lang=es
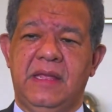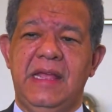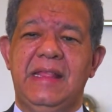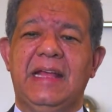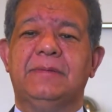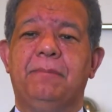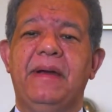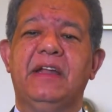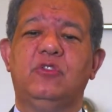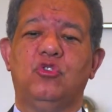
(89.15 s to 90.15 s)
y de
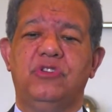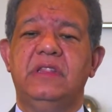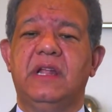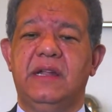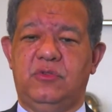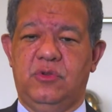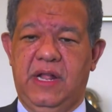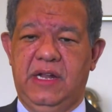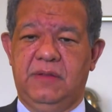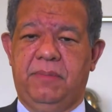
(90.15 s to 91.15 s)
expertos
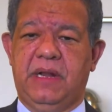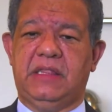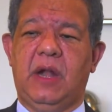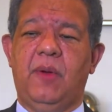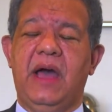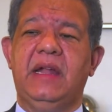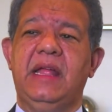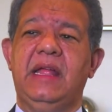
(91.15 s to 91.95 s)
internacionales para trabajar